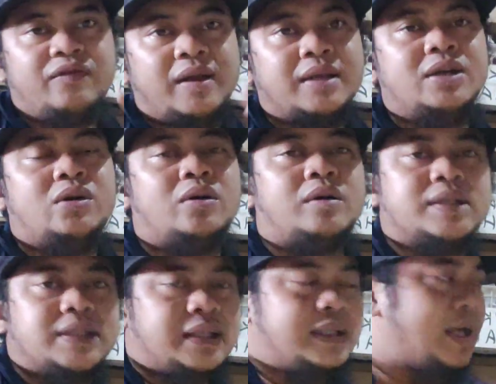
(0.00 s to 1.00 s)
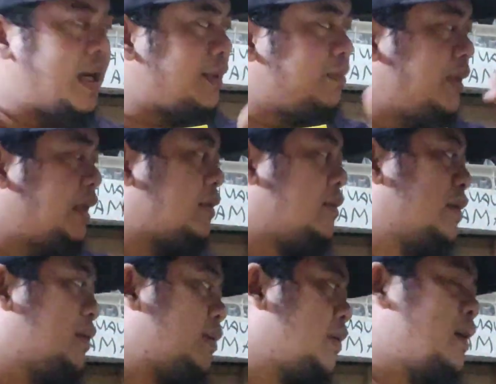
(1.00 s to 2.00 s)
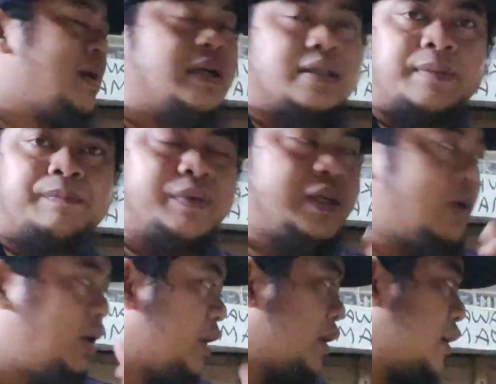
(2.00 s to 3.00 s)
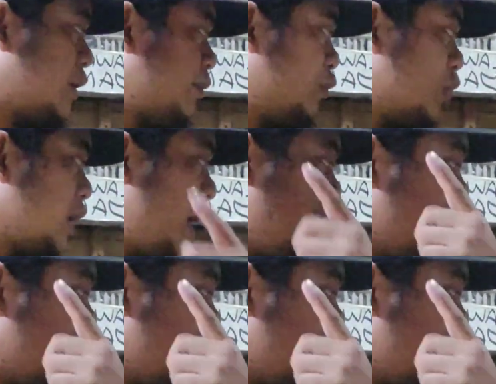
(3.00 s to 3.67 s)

Vario, CDI Beat, Spion, Puli